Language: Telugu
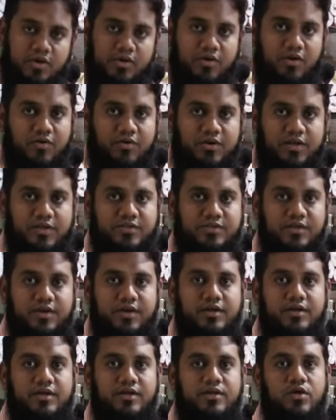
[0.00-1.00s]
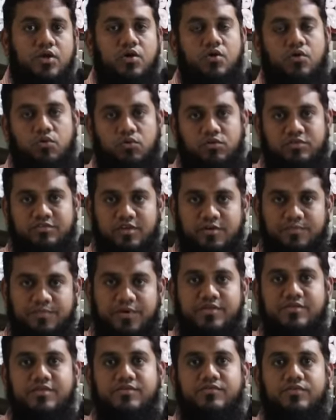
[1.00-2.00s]
మాకు కాంటాక్ట్ చేయండి హోల్సేల్
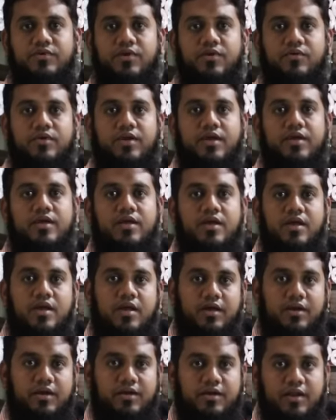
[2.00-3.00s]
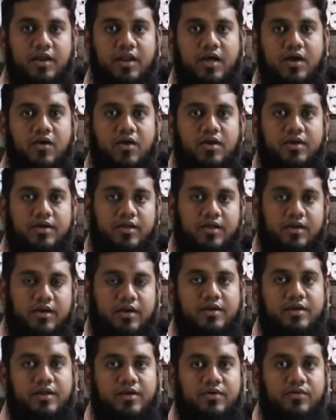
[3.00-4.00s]
ప్రైజెస్ కూడా ఉన్నాయి రీటైల్లో కావాలంటే
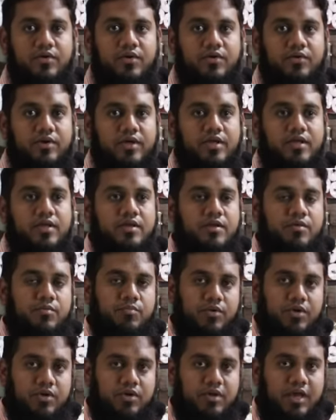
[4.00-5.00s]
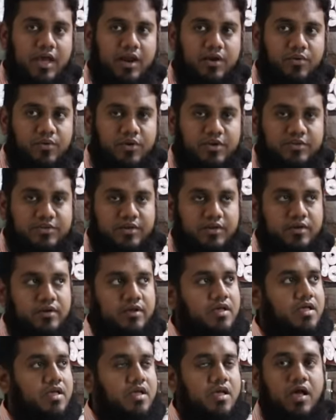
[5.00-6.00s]
రీటైల్ కూడా ఉంటాయి మీకు క్యాల్కులేషన్
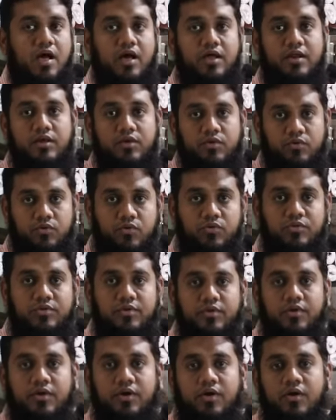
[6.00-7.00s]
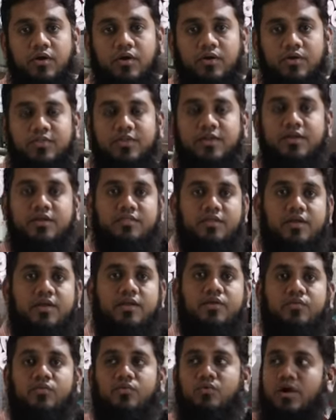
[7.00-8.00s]
అరే కొందరికి
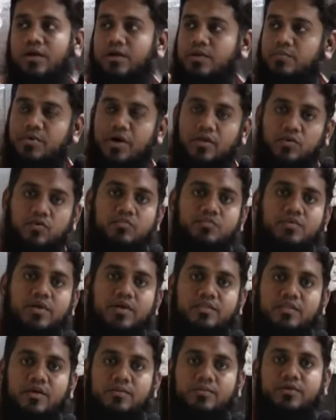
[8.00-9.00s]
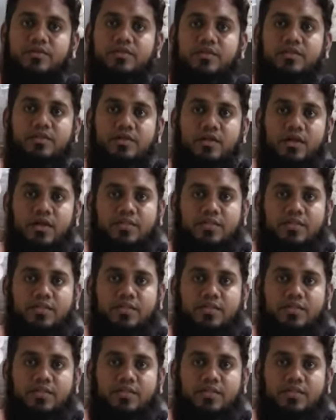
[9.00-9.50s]
తెలియదు అంటే మా రూమ్కి ఎంత పడుతుంది